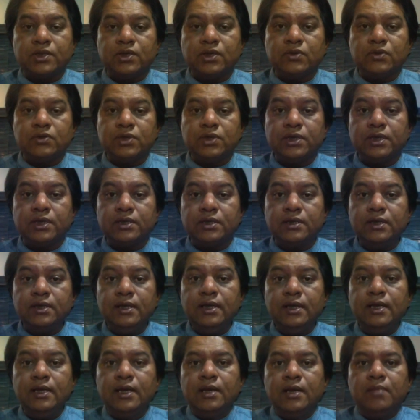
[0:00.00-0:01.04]
क्यों चले जाते
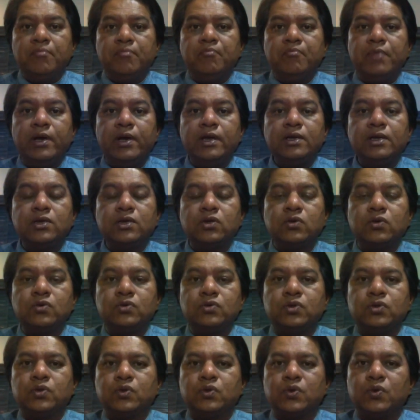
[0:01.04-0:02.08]
हैं मैं क्यों
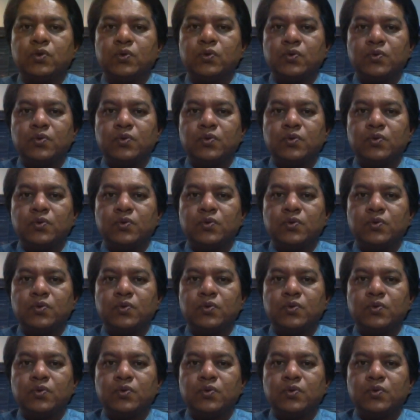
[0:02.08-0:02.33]
झुकूं